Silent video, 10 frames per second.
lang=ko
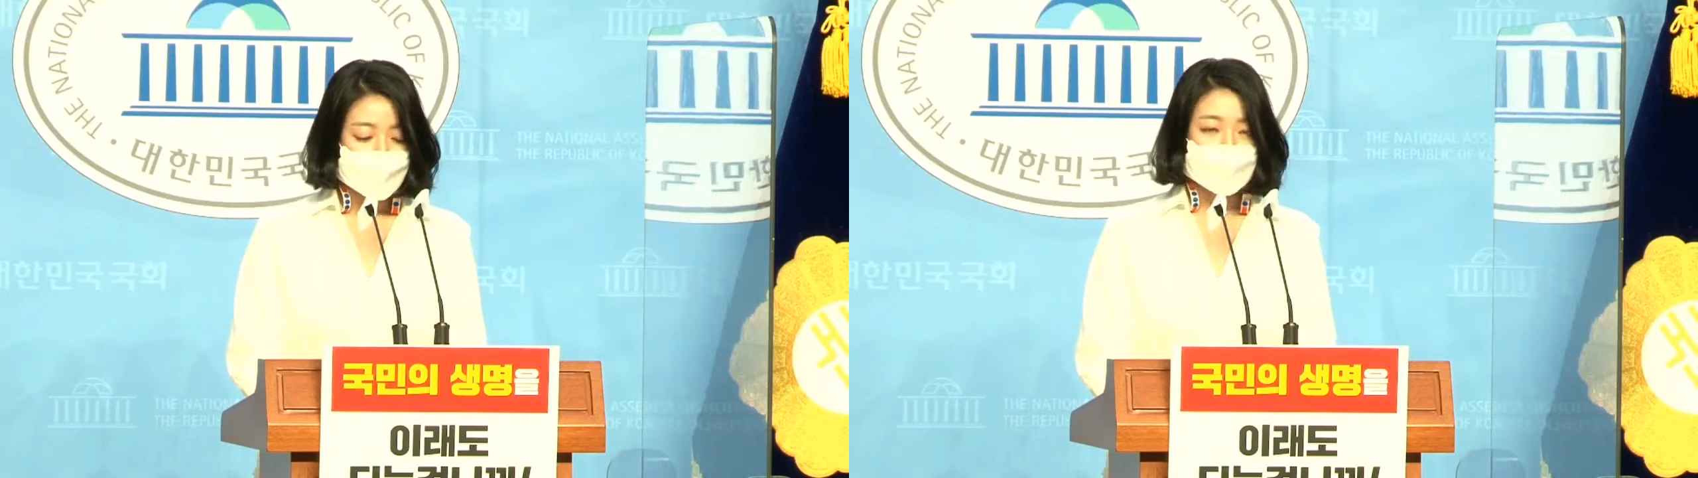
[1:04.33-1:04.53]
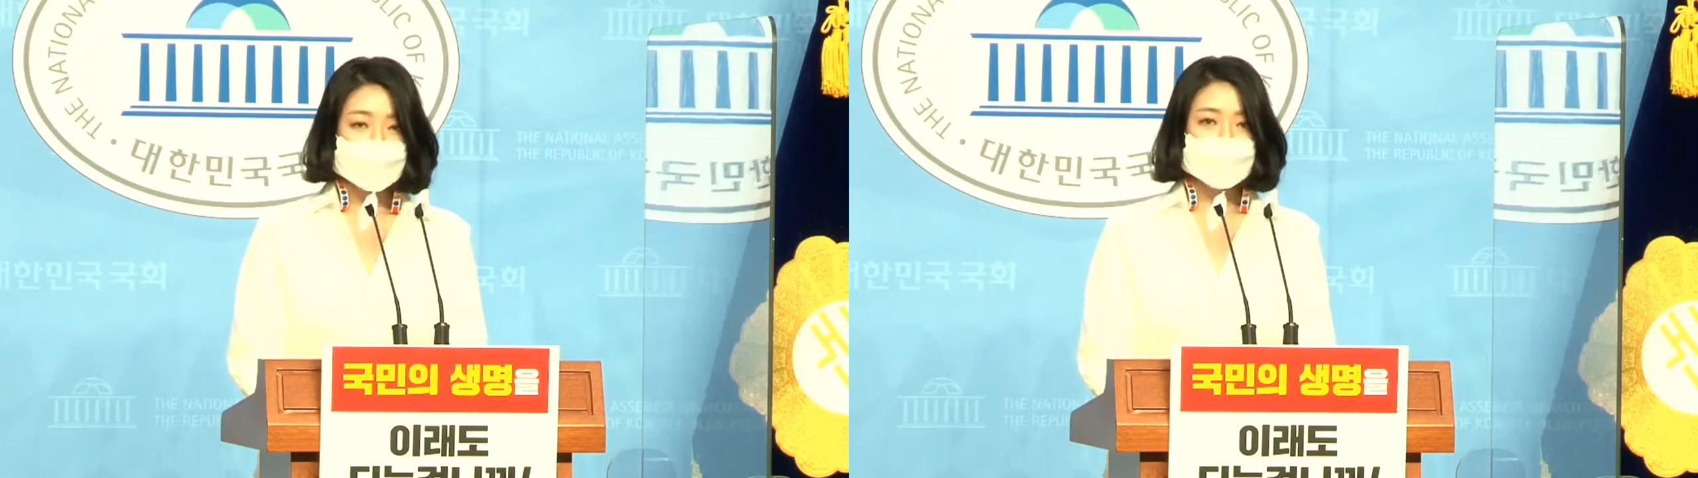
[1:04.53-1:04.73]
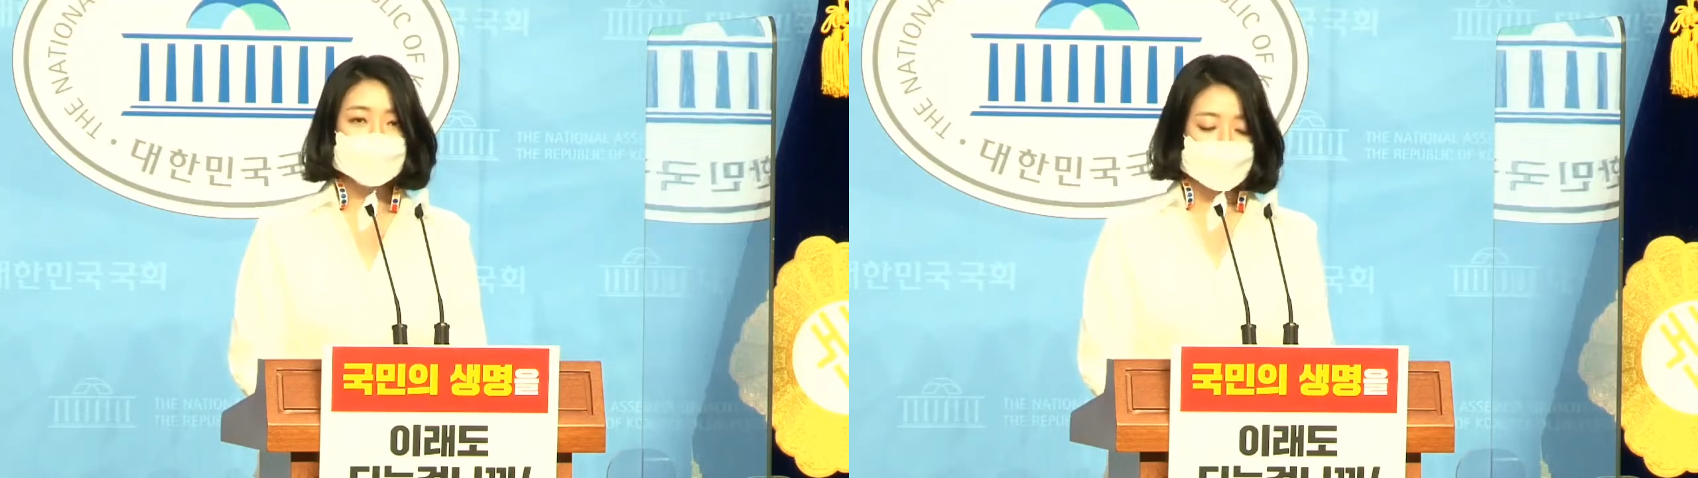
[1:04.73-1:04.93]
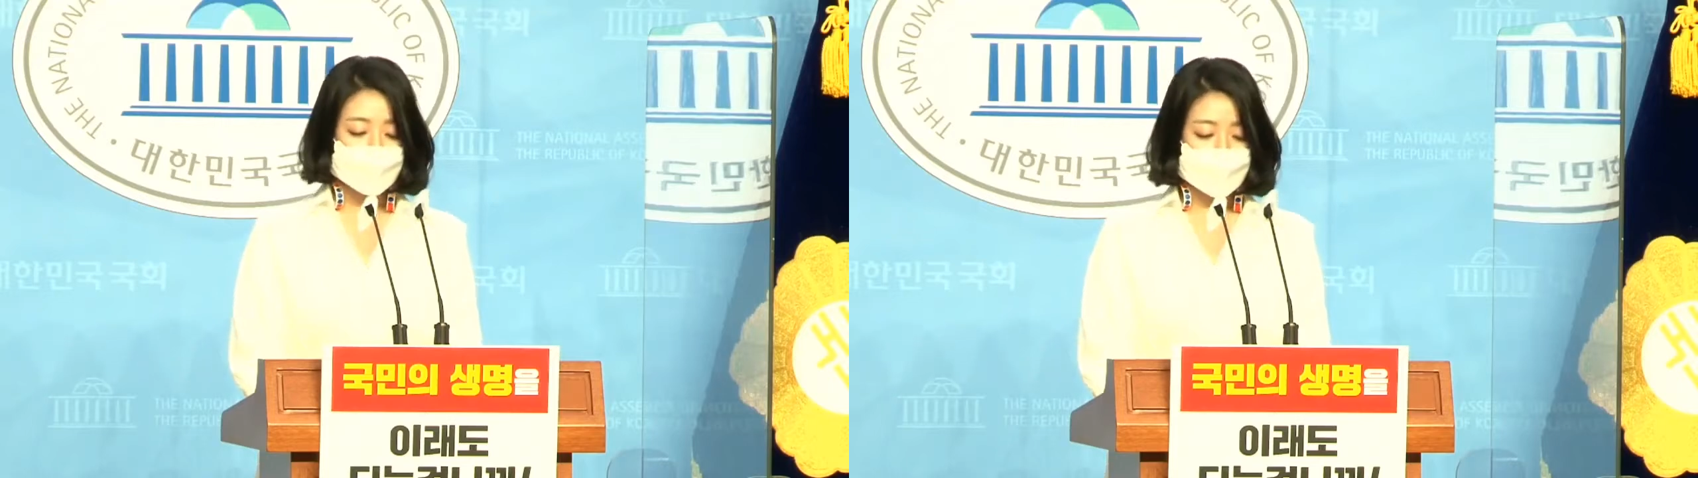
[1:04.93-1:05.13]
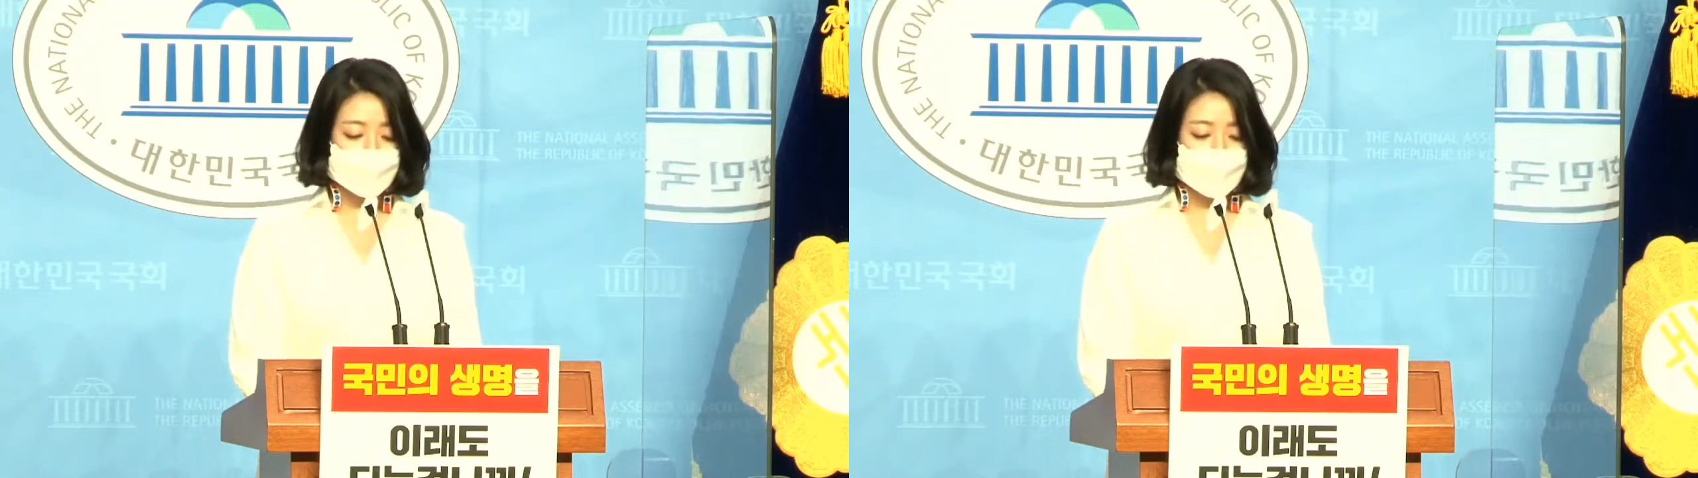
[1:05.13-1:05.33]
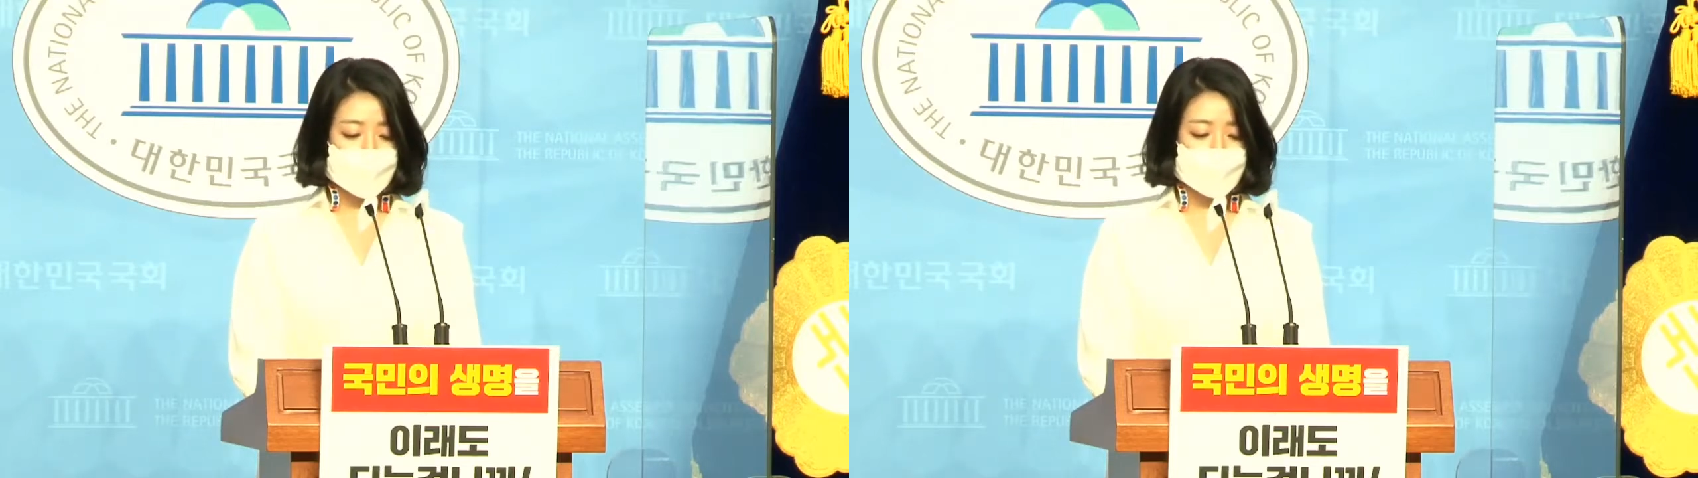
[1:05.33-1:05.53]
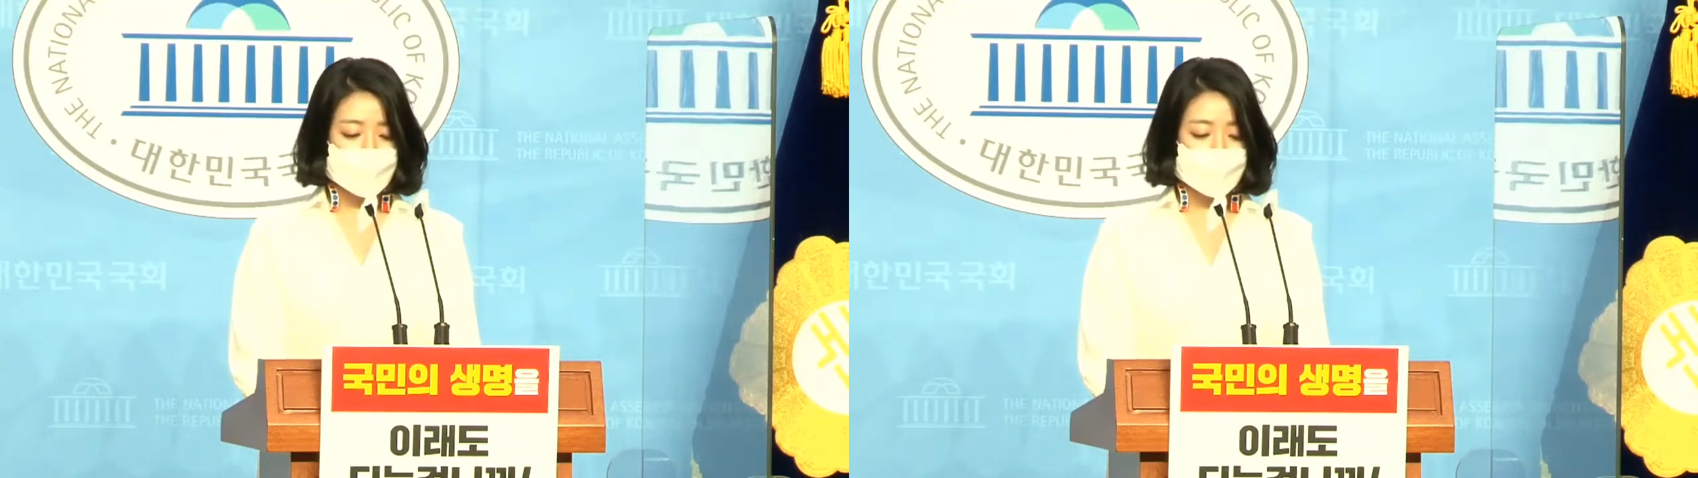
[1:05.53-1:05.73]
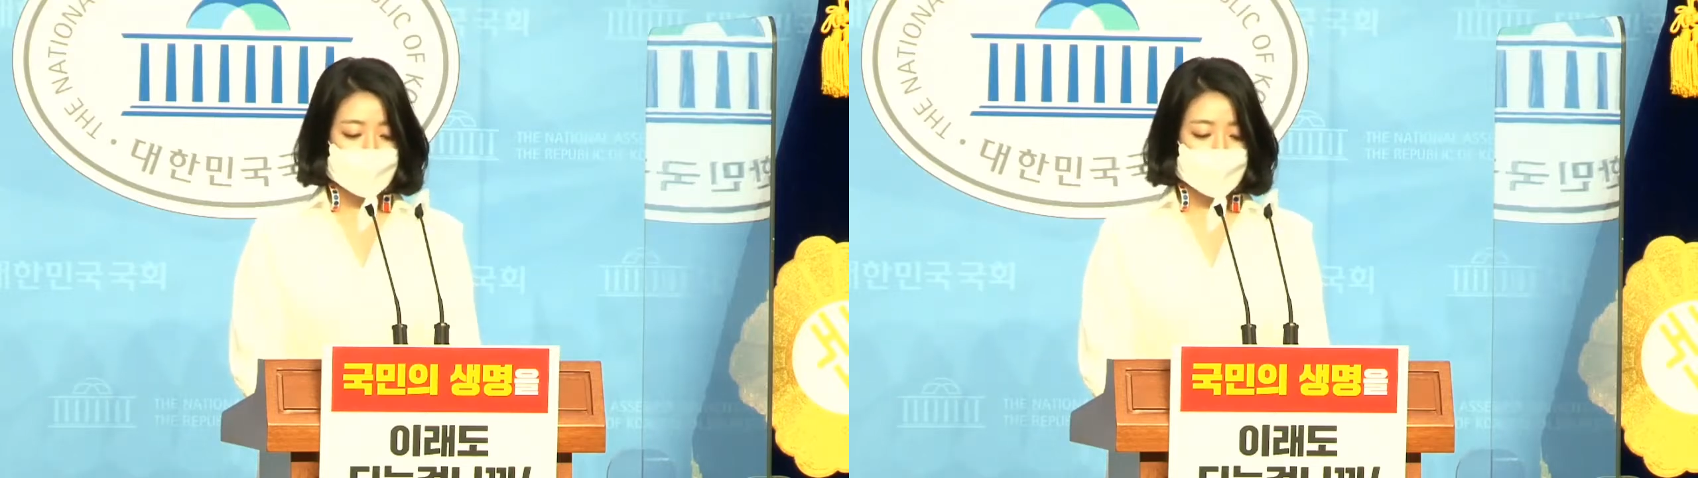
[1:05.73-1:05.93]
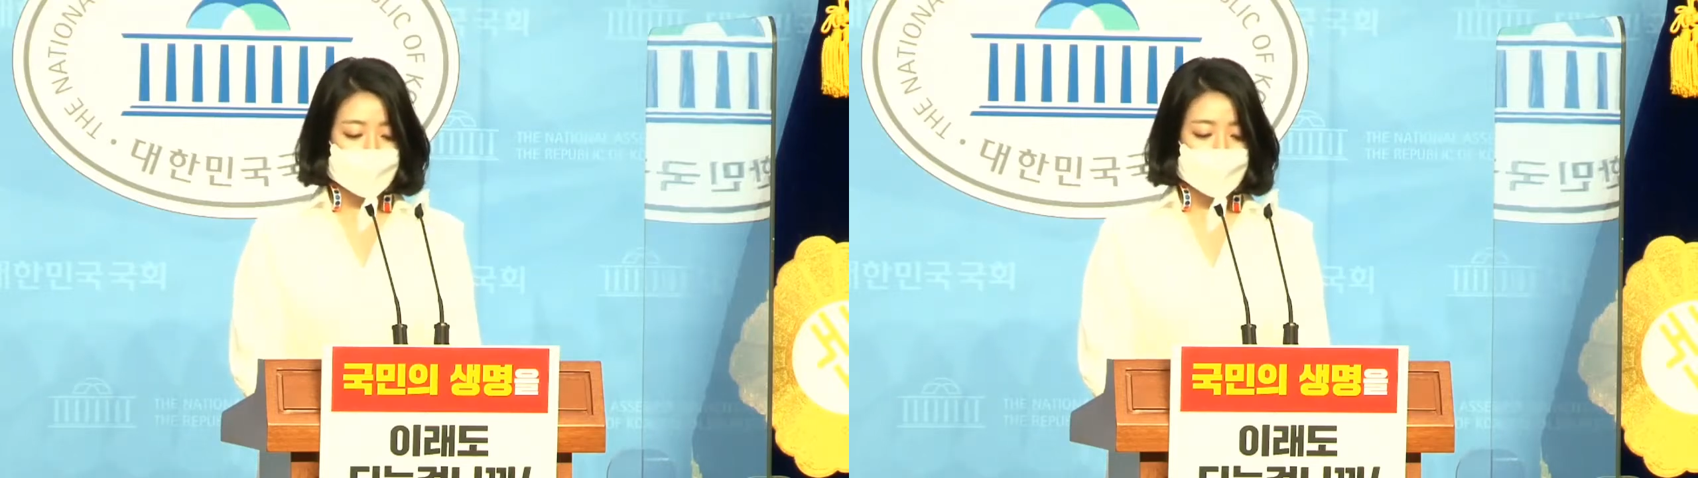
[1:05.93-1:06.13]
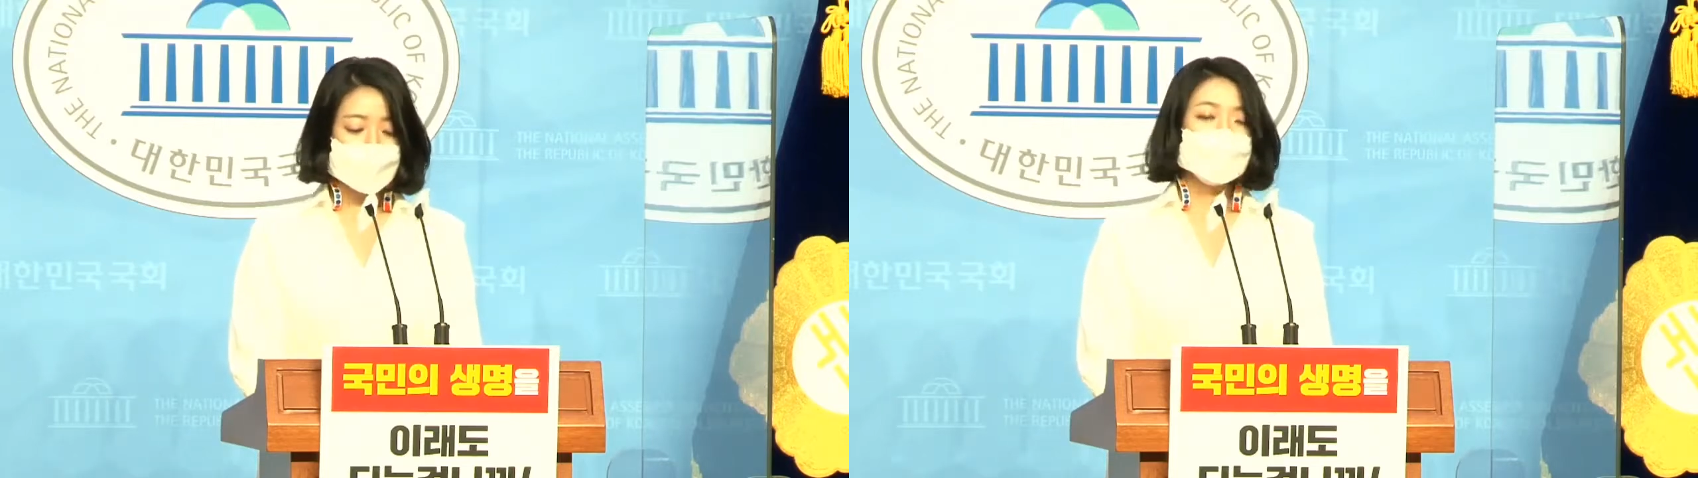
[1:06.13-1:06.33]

여러 부처 간의 해명이